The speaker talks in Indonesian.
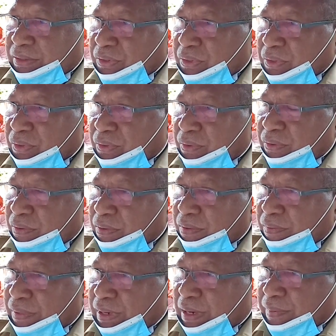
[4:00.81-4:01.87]
itu
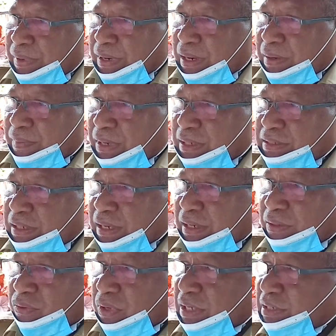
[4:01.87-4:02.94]
benar-benar melaksanakan
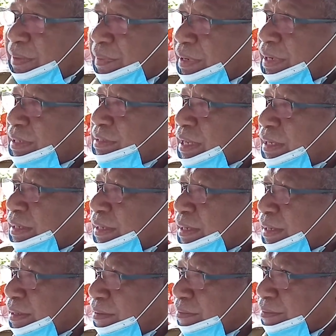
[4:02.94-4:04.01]
tugas sampai dengan saat
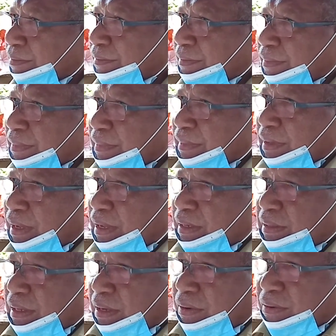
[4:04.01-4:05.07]
ini
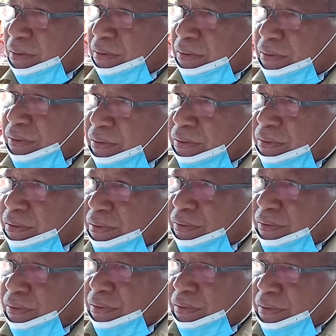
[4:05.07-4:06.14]
atau
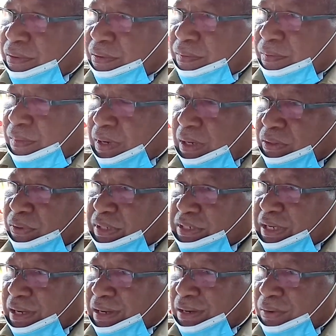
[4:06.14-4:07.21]
begitu ya,
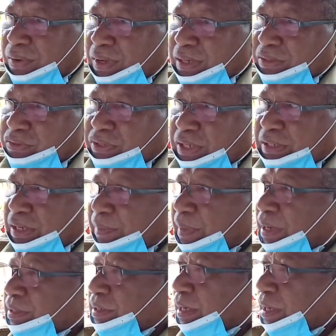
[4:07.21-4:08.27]
SK keluar dia tidak
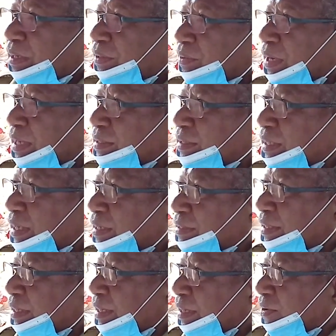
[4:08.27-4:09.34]
melaksanakan tugas tinggal
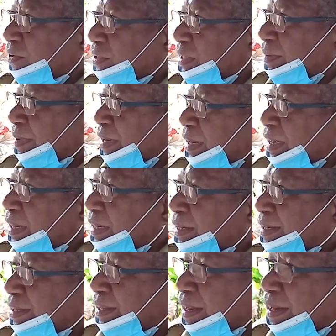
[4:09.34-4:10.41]
saja di kota barangkali
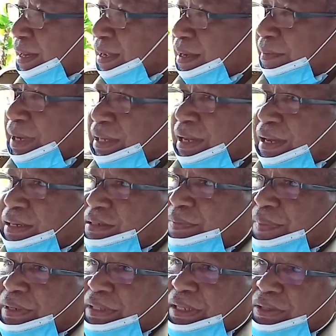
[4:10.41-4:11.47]
ini ada kebanyakan
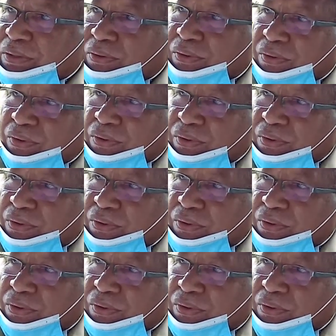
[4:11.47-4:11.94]
seperti itu